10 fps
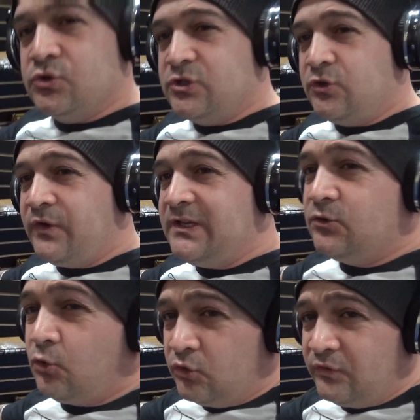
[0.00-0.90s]
si tu fais des
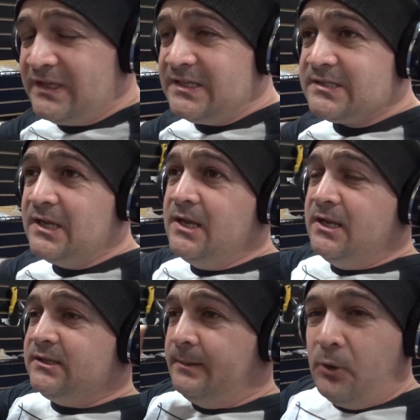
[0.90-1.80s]
trous de vis,
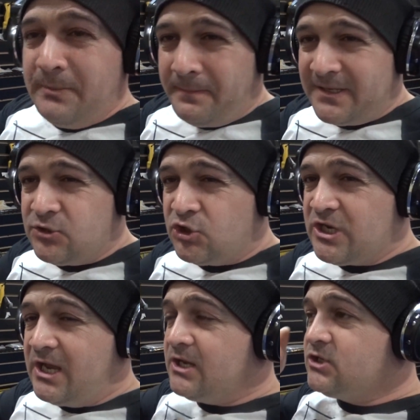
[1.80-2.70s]
ta première passe de
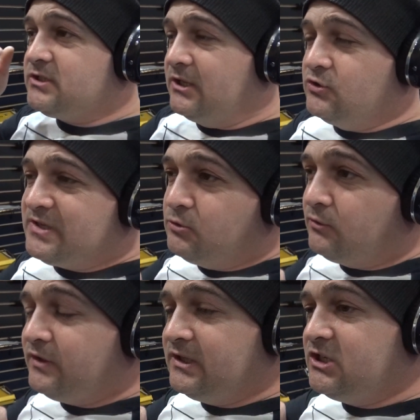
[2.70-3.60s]
charge, ta deuxième de
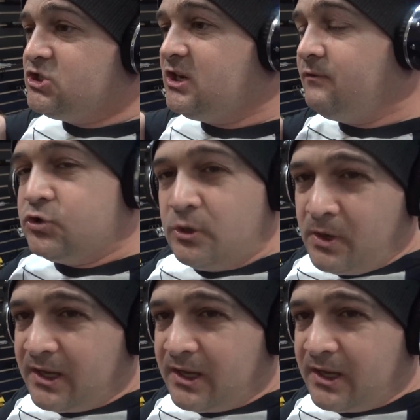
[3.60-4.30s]
finish et éventuellement un